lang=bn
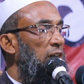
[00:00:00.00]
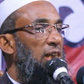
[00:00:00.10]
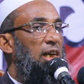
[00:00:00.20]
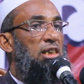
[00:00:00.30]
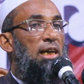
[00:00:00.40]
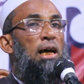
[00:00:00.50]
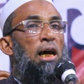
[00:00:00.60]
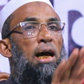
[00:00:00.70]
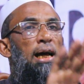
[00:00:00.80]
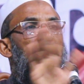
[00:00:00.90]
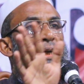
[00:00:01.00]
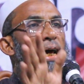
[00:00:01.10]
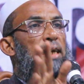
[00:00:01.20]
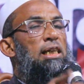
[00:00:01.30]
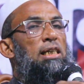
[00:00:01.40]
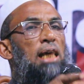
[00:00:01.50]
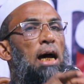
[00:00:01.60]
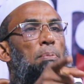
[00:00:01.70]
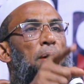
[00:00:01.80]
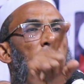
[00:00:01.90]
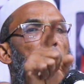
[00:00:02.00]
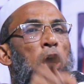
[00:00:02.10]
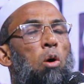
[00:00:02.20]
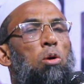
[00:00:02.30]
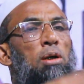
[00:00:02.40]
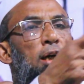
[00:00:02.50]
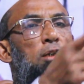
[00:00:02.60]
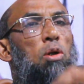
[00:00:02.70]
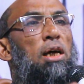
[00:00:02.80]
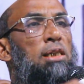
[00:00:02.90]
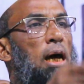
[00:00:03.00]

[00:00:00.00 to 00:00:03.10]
পদে দিয়েছে এনরা একদিন থাকবে না ওনরা চলে